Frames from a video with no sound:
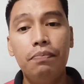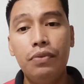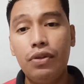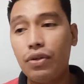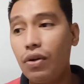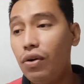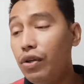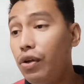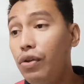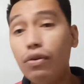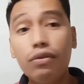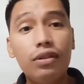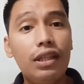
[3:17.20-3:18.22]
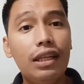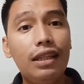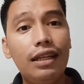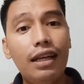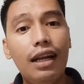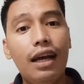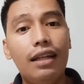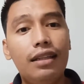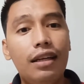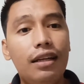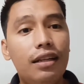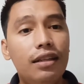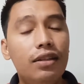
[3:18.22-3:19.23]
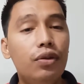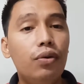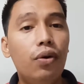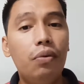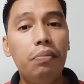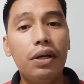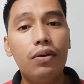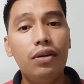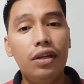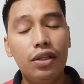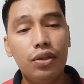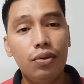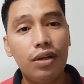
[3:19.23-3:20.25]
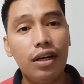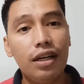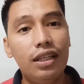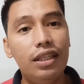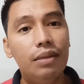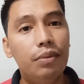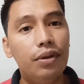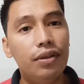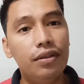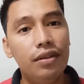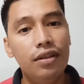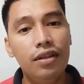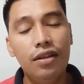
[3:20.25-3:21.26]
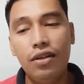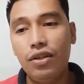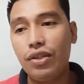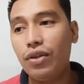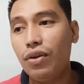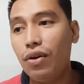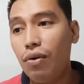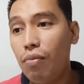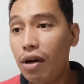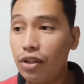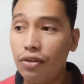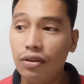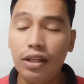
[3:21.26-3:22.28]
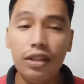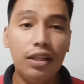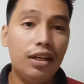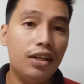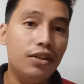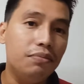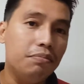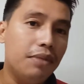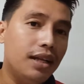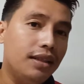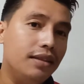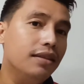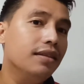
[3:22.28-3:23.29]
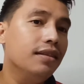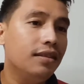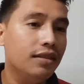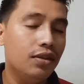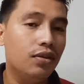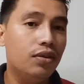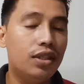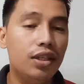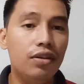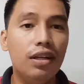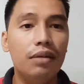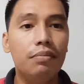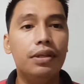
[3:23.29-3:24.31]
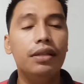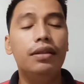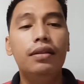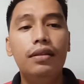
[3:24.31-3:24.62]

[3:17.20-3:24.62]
So yun yung titingnan natin, yung overall na itsura ng ibon. So wag niyo titingnan yung band kung sino nag-breed.